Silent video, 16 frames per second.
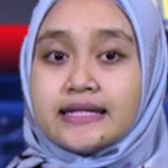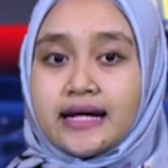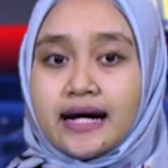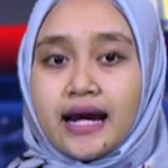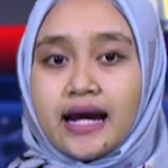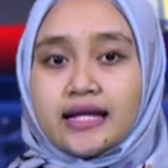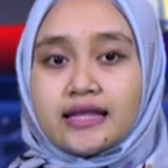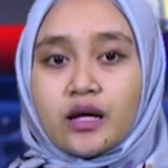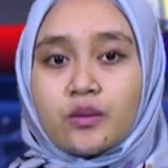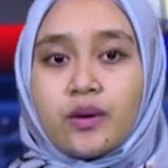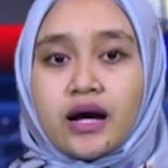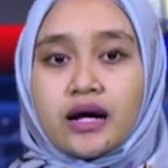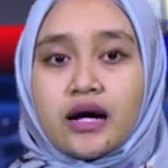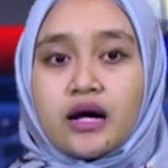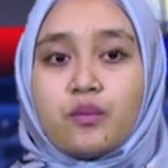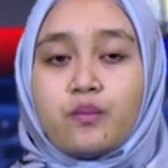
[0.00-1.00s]
dengan latar
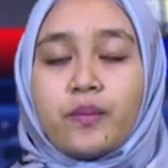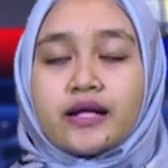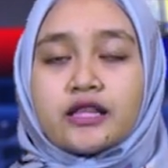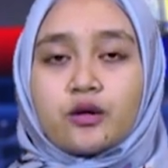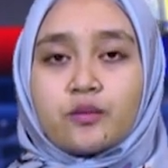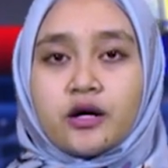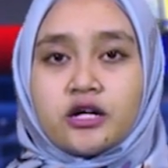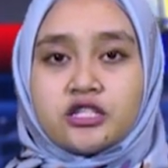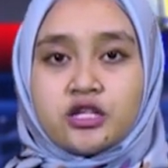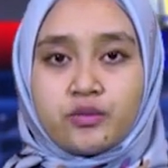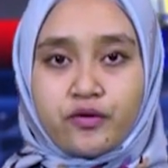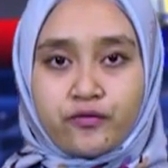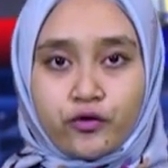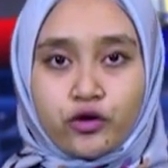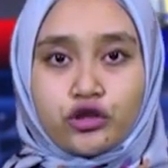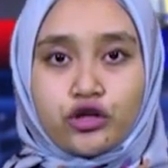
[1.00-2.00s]
belakang empat remaja
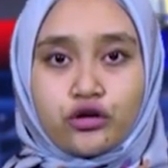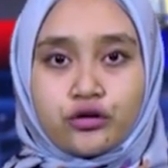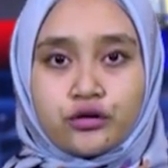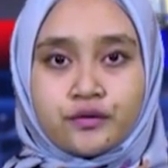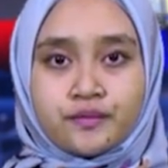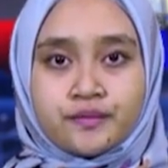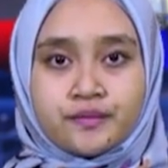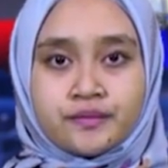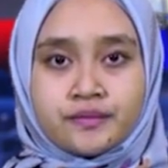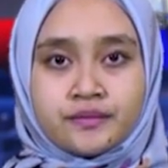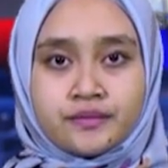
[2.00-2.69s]
berfoto.